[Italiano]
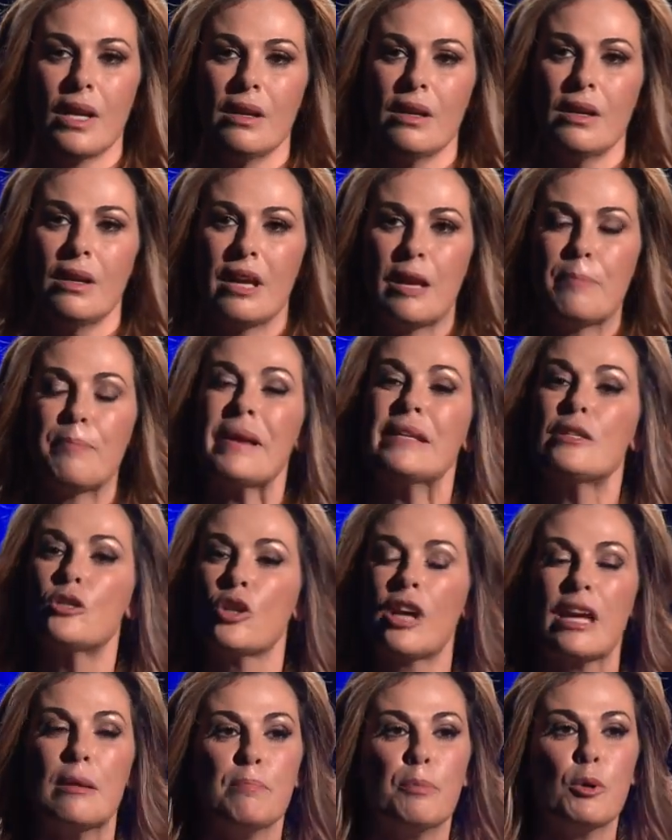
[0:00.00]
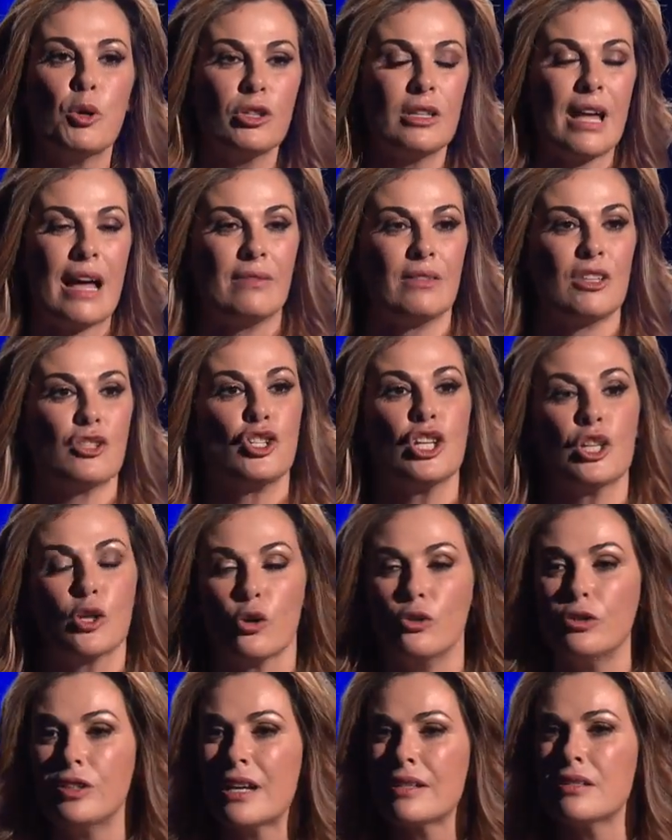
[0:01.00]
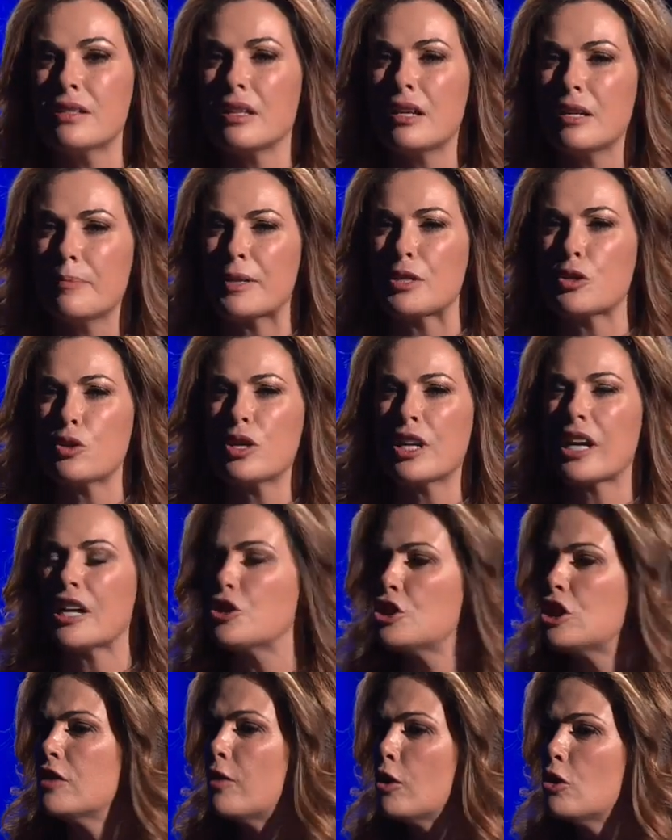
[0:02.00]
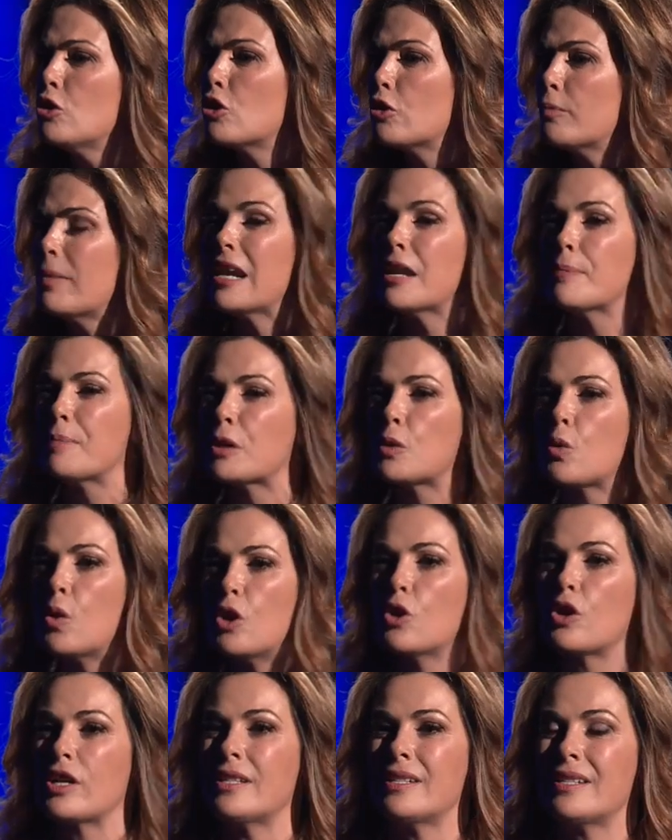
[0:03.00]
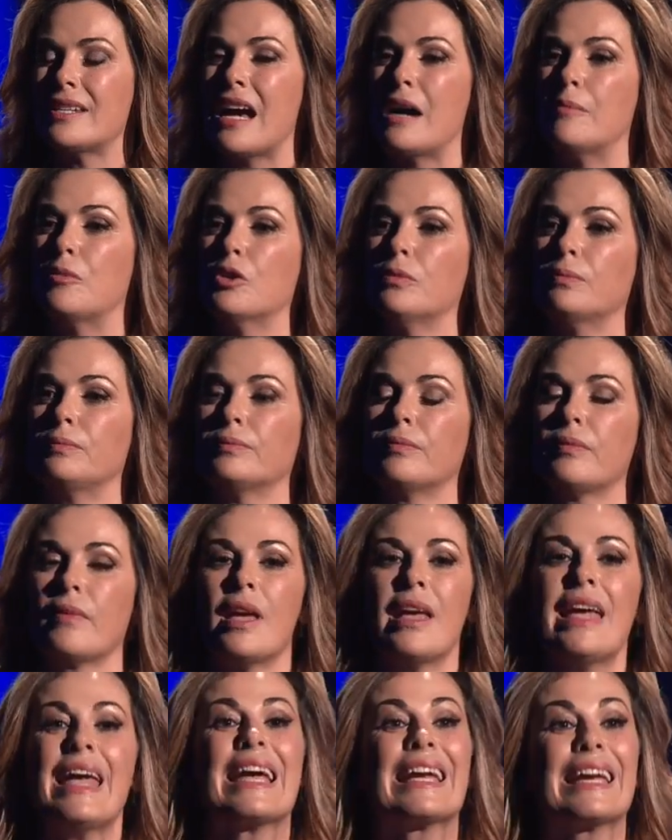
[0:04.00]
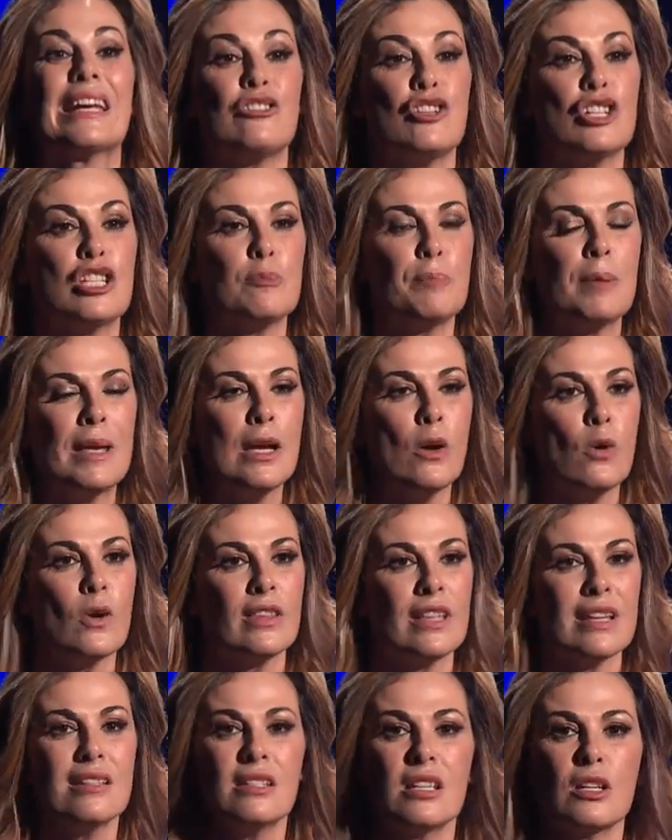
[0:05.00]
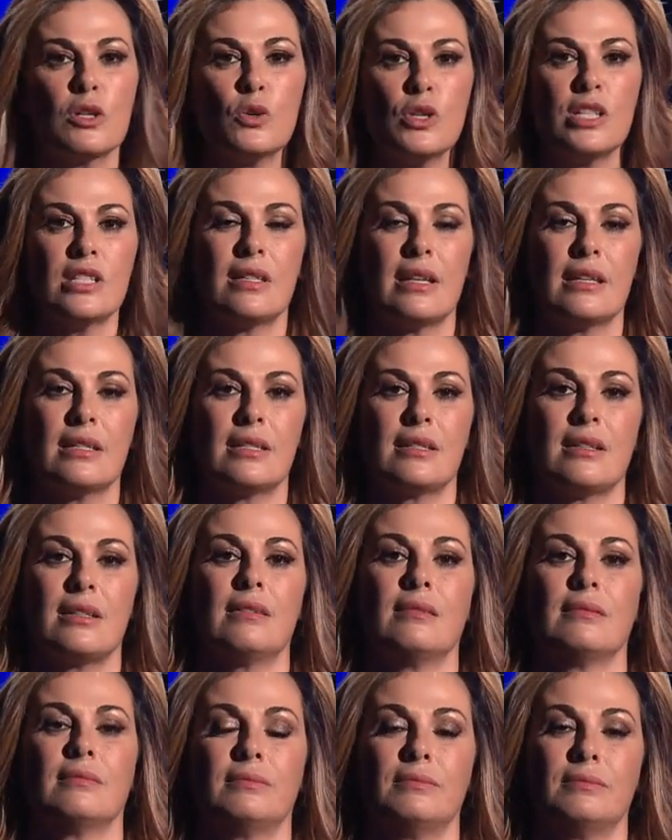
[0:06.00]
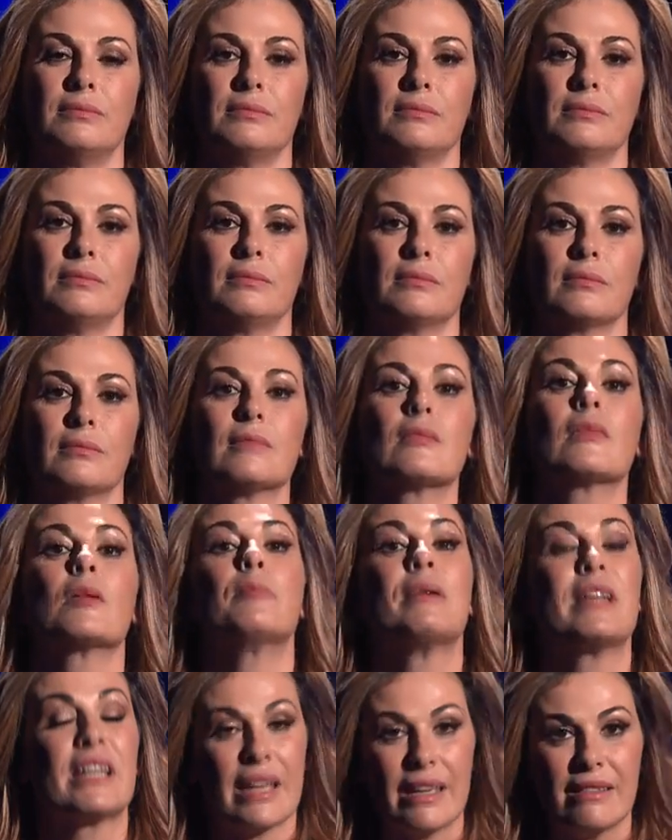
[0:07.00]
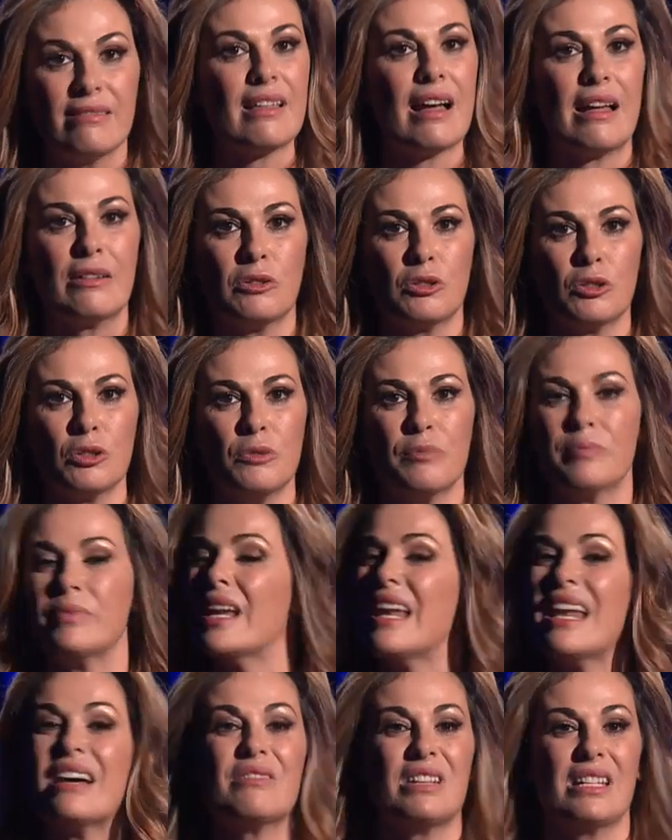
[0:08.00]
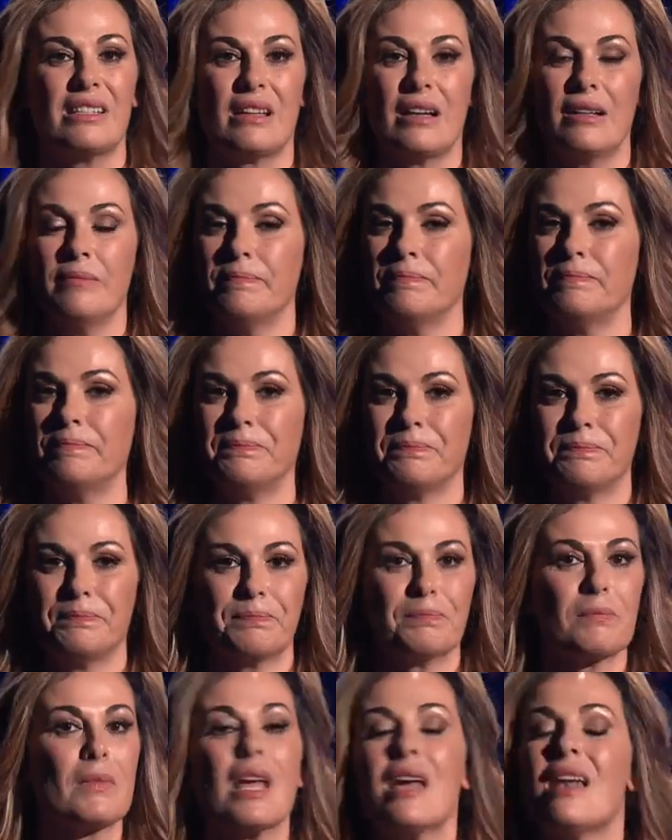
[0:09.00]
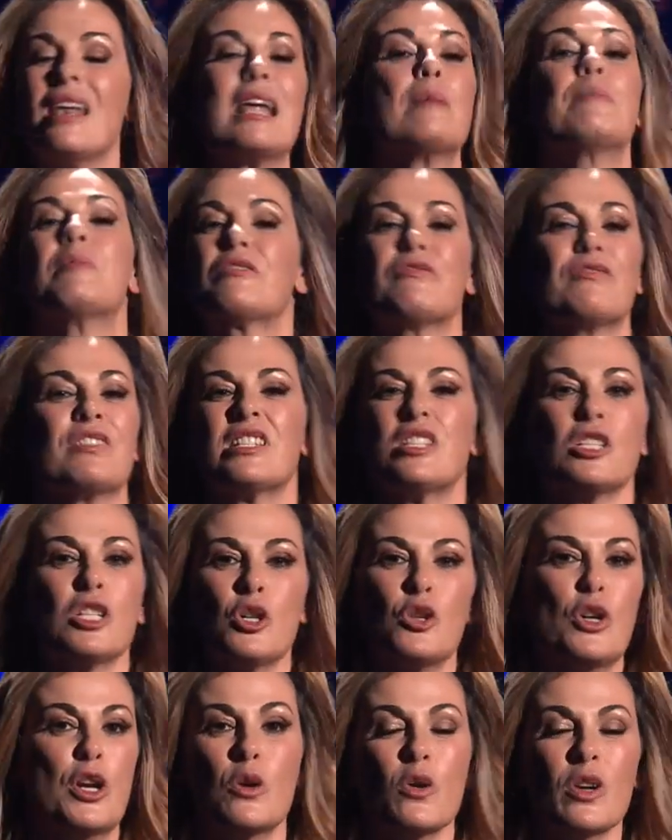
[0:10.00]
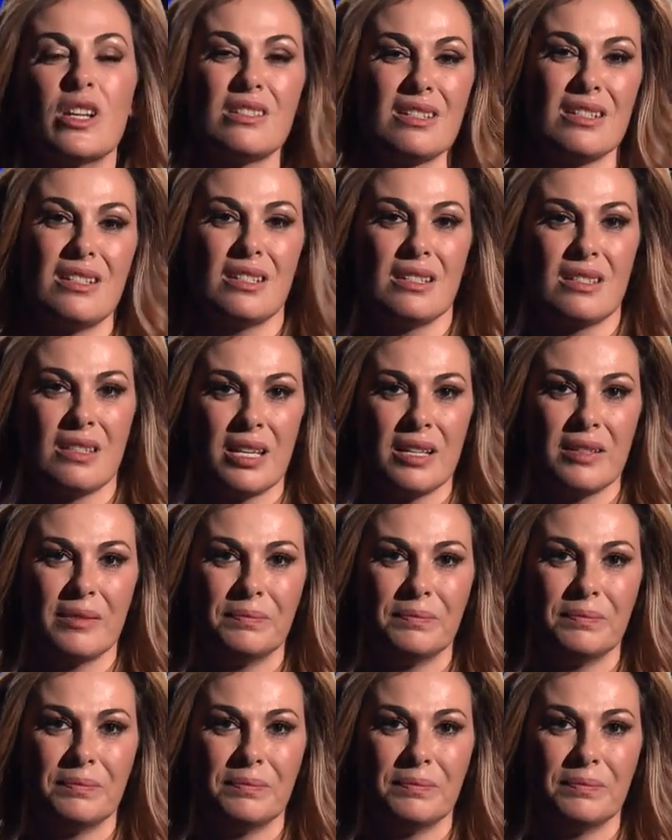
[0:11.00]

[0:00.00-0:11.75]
E penso che è importante circondarsi delle persone che ci vogliono bene per quello che siamo e che ci spingono ad essere noi stessi. Perché tanto nella vita la perfezione non esiste.